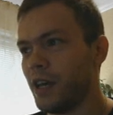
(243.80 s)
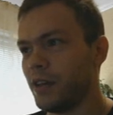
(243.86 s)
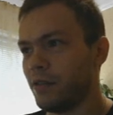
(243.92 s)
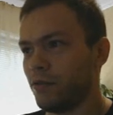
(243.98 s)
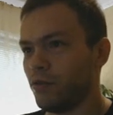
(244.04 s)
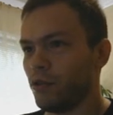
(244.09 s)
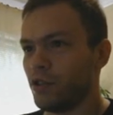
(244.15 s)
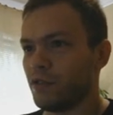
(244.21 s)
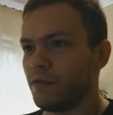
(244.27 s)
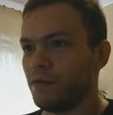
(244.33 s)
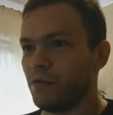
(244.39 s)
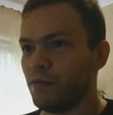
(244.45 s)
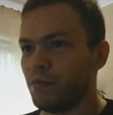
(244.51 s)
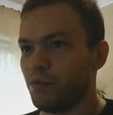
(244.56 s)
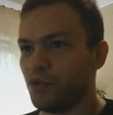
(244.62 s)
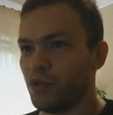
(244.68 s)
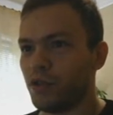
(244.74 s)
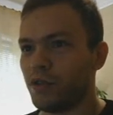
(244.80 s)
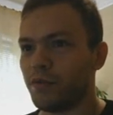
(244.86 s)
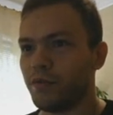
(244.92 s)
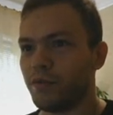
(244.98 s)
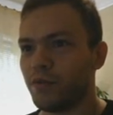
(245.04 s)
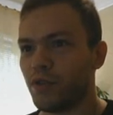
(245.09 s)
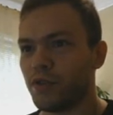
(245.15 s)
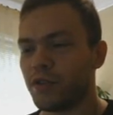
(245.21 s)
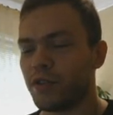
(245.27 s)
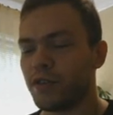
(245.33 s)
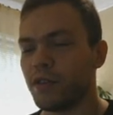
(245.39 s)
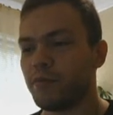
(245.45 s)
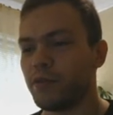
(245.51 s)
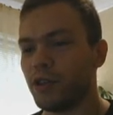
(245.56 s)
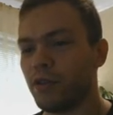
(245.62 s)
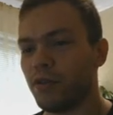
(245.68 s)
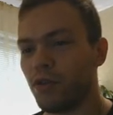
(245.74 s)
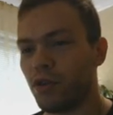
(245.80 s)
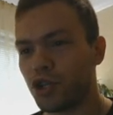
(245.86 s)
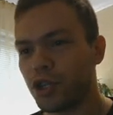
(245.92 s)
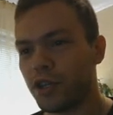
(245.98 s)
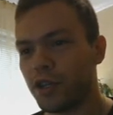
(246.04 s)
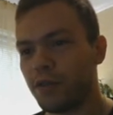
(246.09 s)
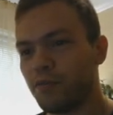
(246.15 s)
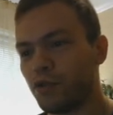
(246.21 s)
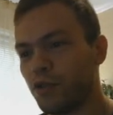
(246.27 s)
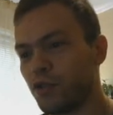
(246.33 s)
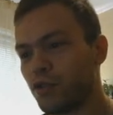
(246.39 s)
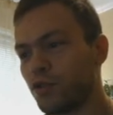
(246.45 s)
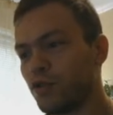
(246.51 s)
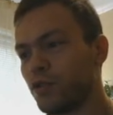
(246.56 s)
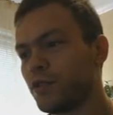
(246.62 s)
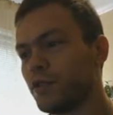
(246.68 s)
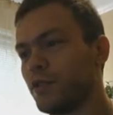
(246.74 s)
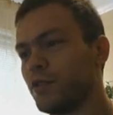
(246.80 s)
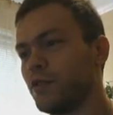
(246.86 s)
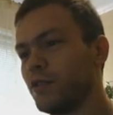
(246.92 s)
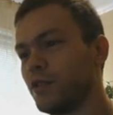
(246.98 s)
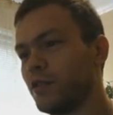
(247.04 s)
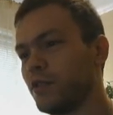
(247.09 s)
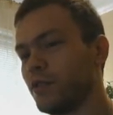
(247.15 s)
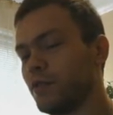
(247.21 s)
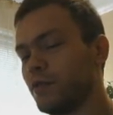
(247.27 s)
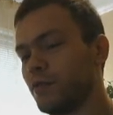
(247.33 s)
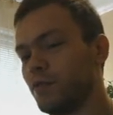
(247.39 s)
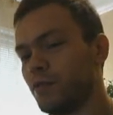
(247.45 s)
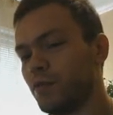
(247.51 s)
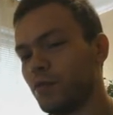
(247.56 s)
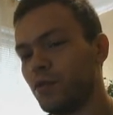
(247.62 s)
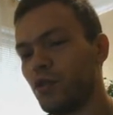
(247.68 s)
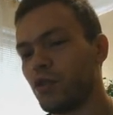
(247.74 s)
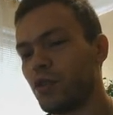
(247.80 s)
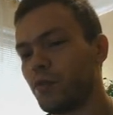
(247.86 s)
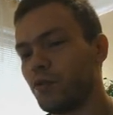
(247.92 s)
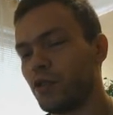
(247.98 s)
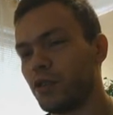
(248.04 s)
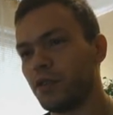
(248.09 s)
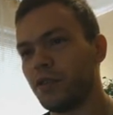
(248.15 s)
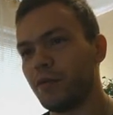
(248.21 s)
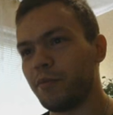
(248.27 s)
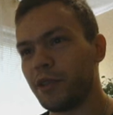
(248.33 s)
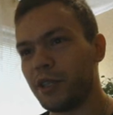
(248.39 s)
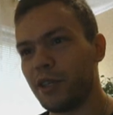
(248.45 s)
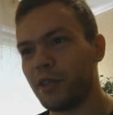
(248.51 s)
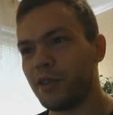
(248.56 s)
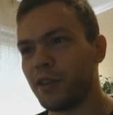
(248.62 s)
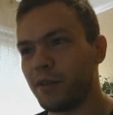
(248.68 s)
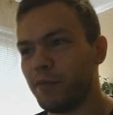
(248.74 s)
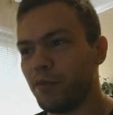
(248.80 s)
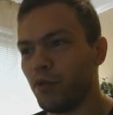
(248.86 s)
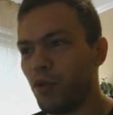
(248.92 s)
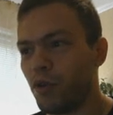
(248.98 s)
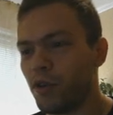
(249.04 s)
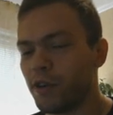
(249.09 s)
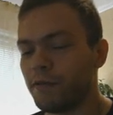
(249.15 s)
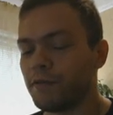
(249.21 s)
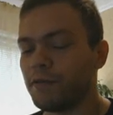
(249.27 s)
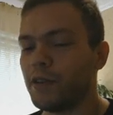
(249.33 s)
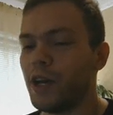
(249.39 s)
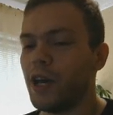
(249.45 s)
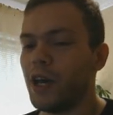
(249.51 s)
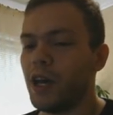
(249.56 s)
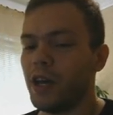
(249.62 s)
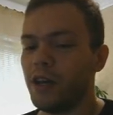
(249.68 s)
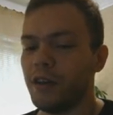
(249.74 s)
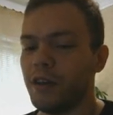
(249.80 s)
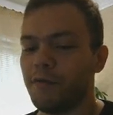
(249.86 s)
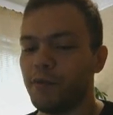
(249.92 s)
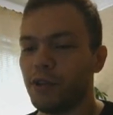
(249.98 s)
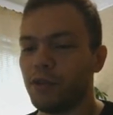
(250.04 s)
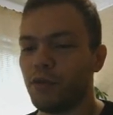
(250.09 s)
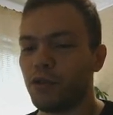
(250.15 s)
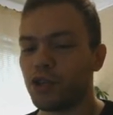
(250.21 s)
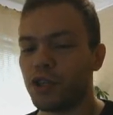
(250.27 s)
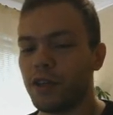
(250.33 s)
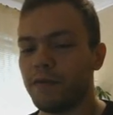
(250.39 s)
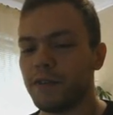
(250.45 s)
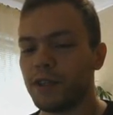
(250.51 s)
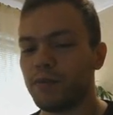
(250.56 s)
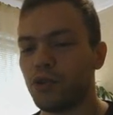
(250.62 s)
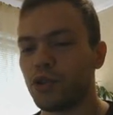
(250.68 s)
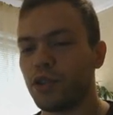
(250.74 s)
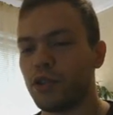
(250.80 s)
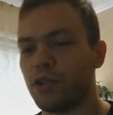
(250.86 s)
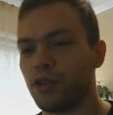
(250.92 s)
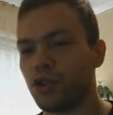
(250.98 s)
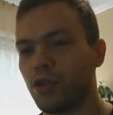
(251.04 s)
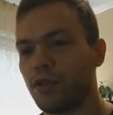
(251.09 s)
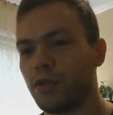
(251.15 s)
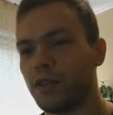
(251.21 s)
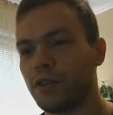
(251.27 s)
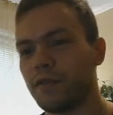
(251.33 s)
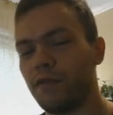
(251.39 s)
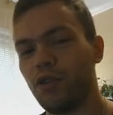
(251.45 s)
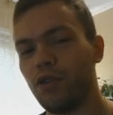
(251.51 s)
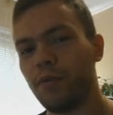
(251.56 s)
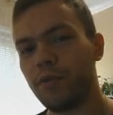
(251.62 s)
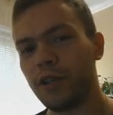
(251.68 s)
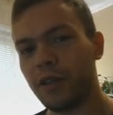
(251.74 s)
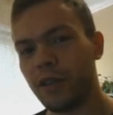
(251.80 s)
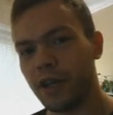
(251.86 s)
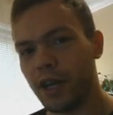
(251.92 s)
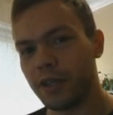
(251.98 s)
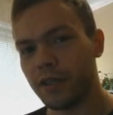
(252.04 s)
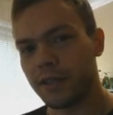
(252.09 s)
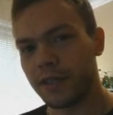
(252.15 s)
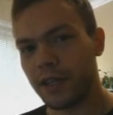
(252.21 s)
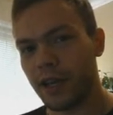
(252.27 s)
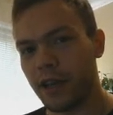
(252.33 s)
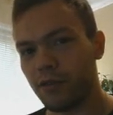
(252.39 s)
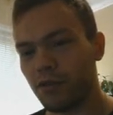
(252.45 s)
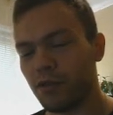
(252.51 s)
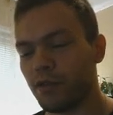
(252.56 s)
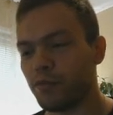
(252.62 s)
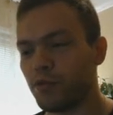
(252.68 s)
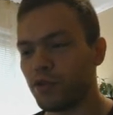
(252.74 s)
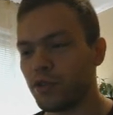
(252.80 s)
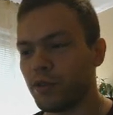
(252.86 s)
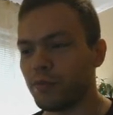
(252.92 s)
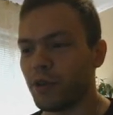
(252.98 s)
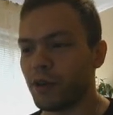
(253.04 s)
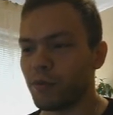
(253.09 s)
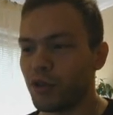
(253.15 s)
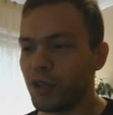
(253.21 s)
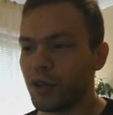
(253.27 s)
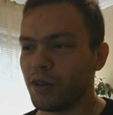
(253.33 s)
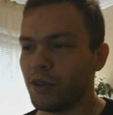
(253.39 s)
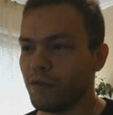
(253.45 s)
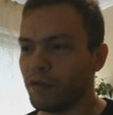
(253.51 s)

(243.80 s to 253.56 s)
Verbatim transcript: То есть будет создана предложка, будет созданы много-много дополнительных блоков. В предложке вы сможете что-то свое предлагать к сайту, допустим, там какие-то